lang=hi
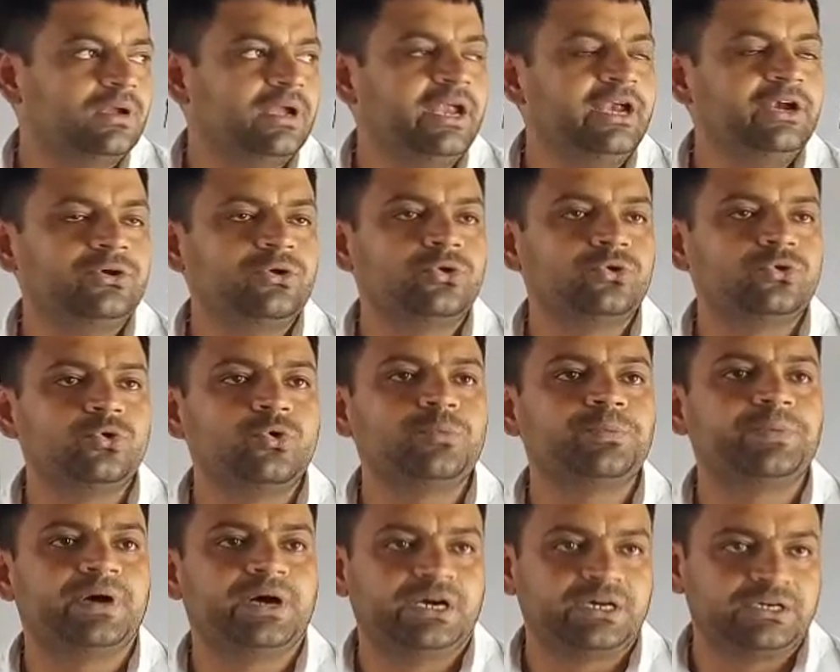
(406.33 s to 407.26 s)
इंटू टू
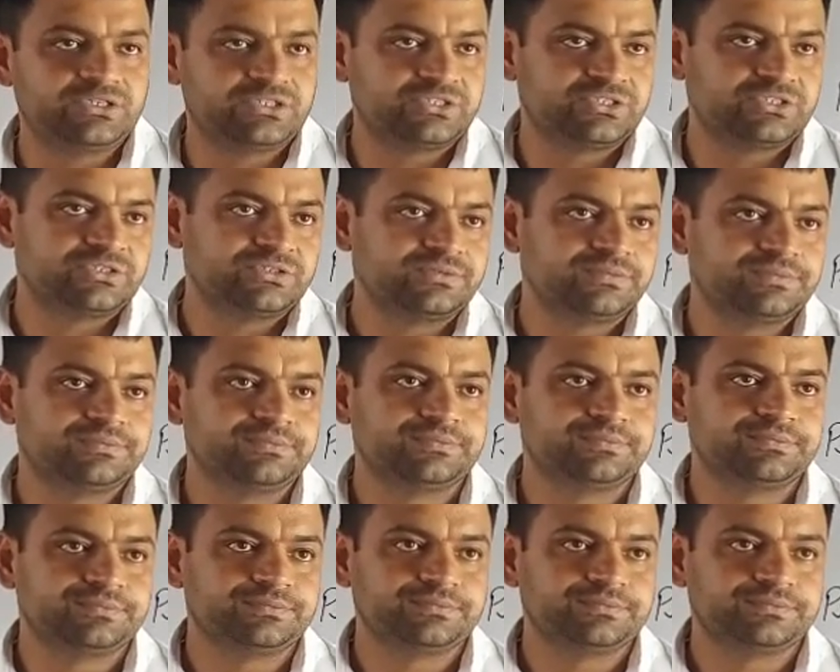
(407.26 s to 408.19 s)
पार्ट्स
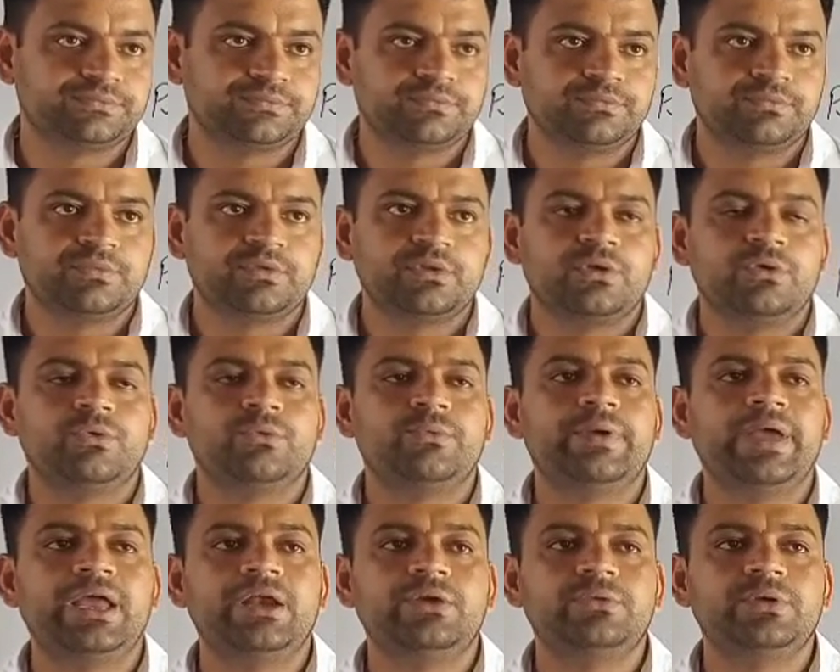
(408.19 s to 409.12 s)

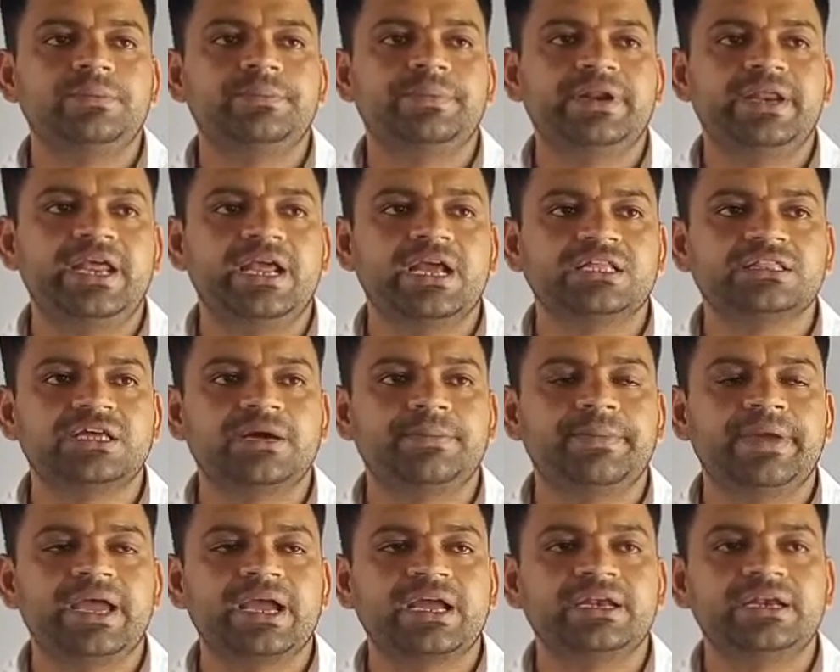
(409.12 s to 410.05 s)
वैन वी ब्रेक द
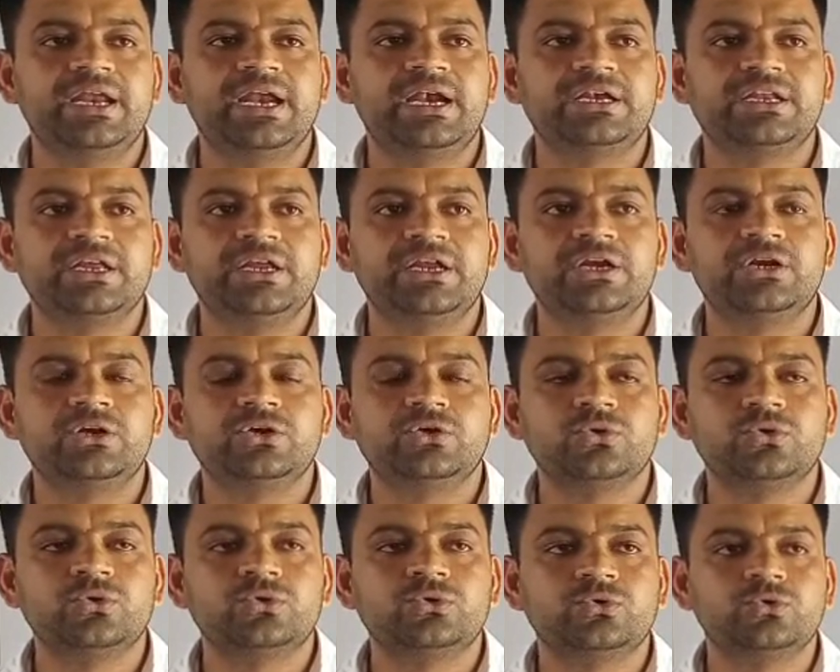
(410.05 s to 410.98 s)
मैग्नेट
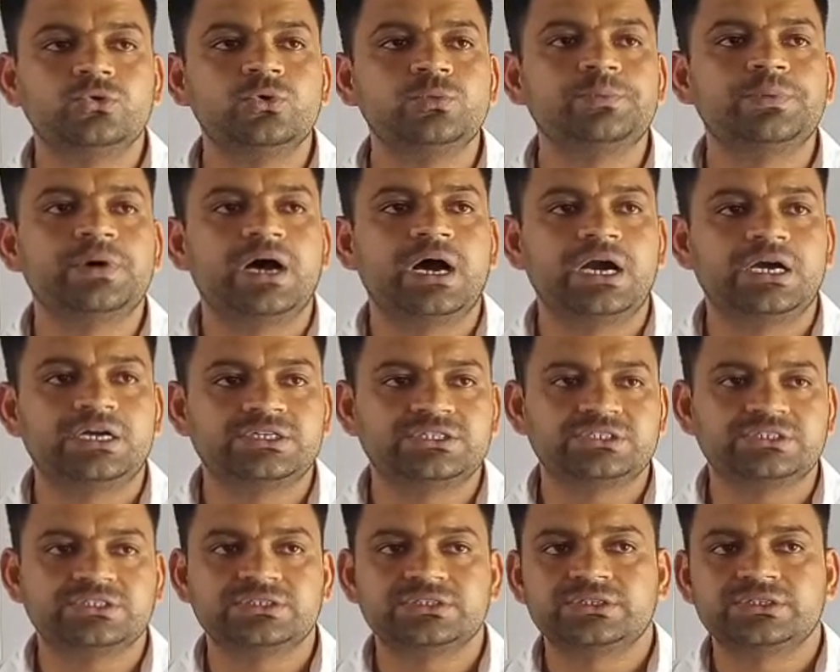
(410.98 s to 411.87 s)
इंटू टू पार्ट्स